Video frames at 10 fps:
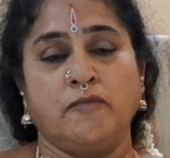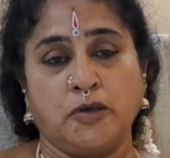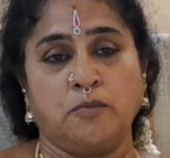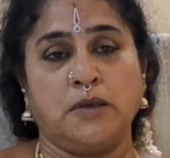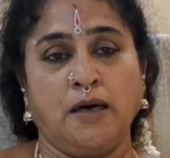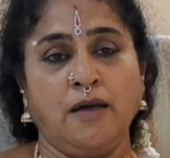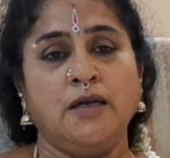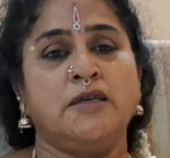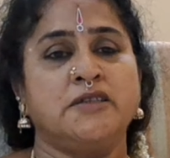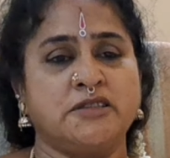வரும்னா
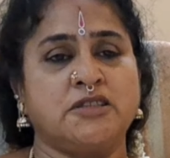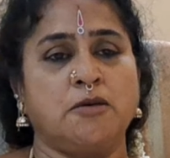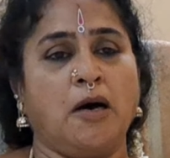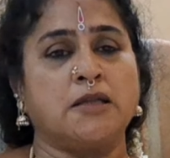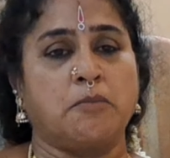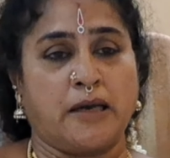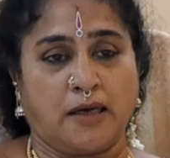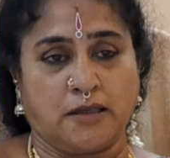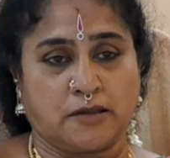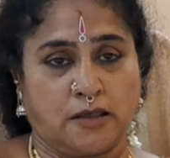நிச்சயமாக அது
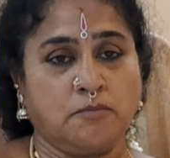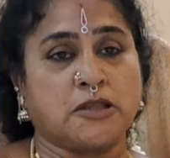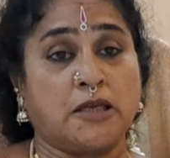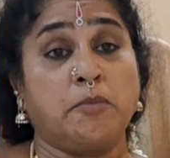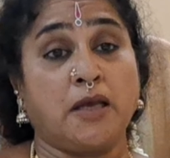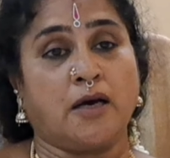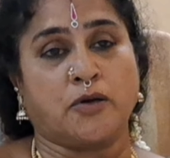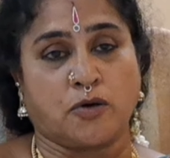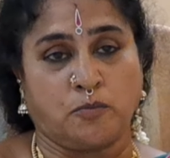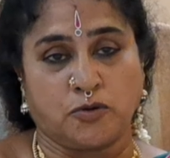மயானத்துலேயும்
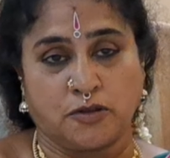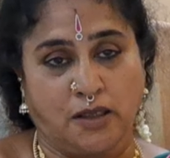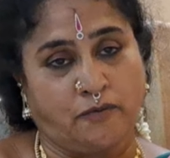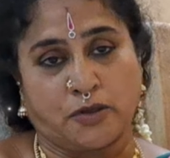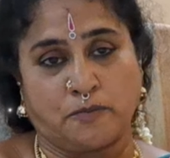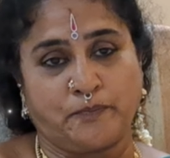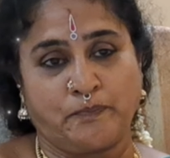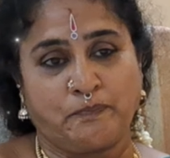தனிமையாக இருக்கும்போது தான் வரும்